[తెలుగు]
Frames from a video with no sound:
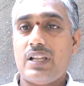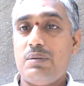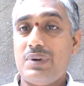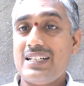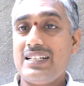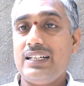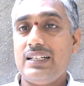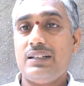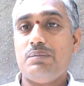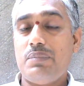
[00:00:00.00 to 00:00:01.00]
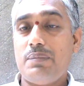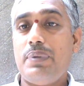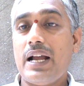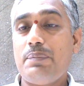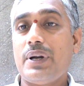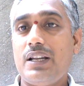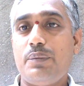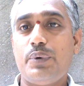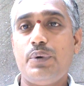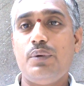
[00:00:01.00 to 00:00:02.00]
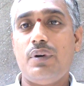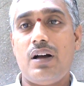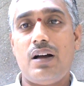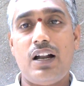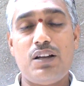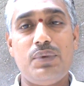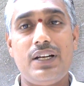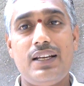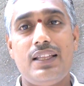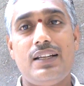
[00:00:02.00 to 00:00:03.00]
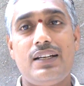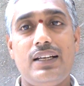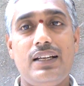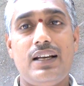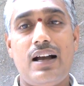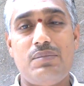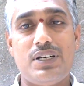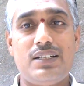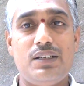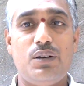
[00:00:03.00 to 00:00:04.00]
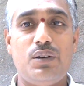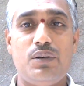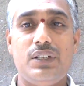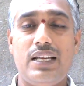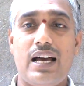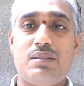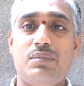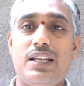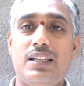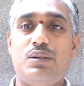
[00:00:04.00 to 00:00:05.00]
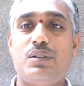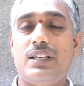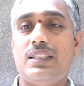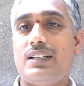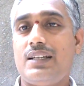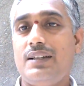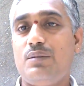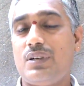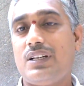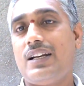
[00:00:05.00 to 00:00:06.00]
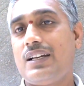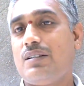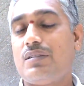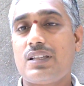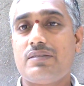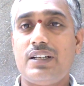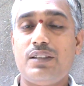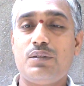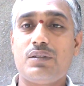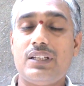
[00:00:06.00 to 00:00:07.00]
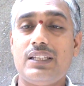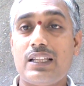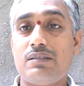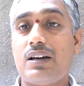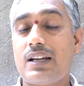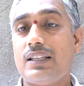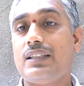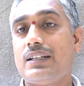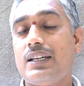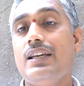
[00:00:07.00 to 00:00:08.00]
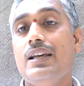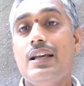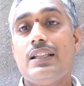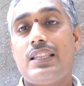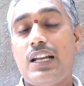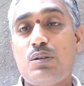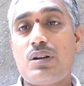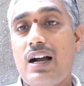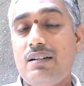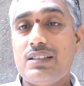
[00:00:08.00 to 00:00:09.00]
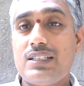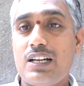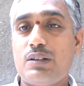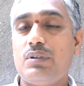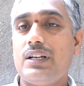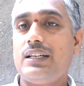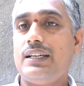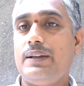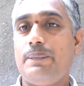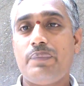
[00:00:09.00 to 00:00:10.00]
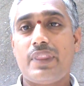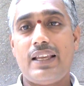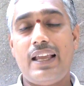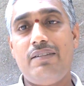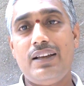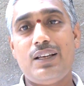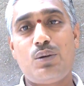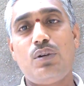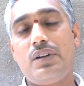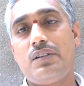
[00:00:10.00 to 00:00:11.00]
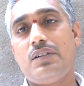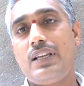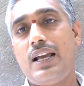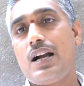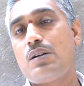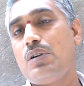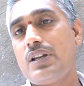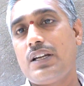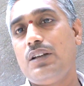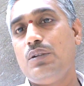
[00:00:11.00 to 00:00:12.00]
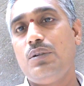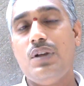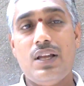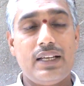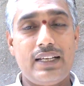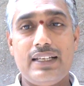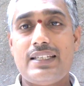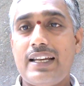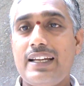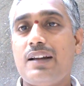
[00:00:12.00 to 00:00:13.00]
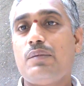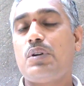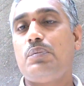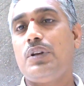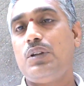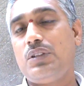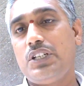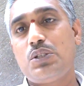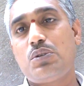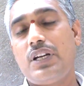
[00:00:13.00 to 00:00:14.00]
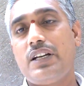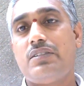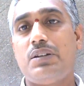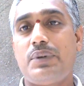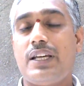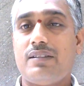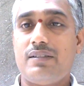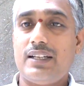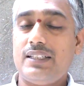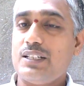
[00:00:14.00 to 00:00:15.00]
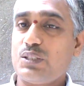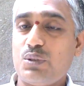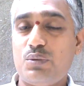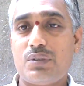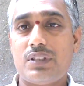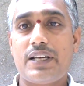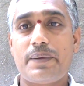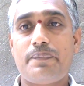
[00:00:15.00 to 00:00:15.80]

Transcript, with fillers: ఆ మనిషి భయపడ్డప్పుడు ఆటోమేటిక్గా ఏంటంటే ఆ మనిషిలో ఈ ఆత్మ అనేది కూడా ఏంటంటే ఉండటానికి అవకాశం అనేది ఉంటుంది తద్వారా ఏంటంటే తనకు కావలసినటువంటి ఏవైతే కోరికలు ఉన్నాయో ఆ కోరికలు ఈ శరీరం రూపంలో తీర్చుకునేటువంటి ప్రయత్నం అనేది చేస్తూ ఉంటుంది